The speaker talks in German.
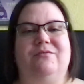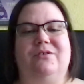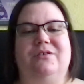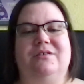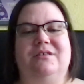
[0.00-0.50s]

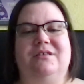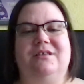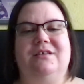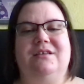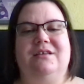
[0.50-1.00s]
würde.
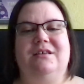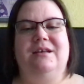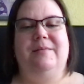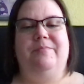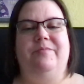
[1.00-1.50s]

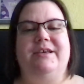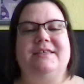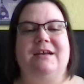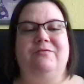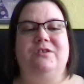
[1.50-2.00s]
Wie
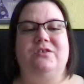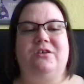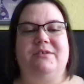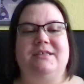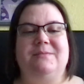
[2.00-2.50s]
gesagt, für die
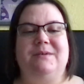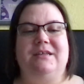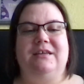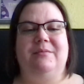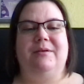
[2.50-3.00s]
Story ist es
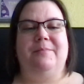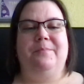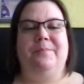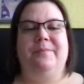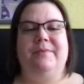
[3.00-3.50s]
wichtig, aber
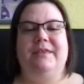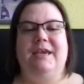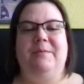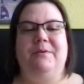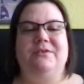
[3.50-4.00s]

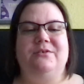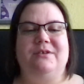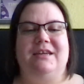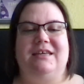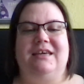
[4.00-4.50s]
ich
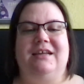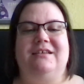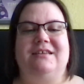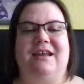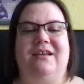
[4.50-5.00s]
persönlich hätte
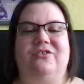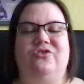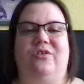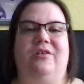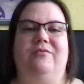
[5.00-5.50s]
es anders
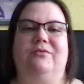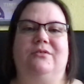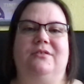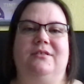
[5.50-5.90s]
schöner gefunden.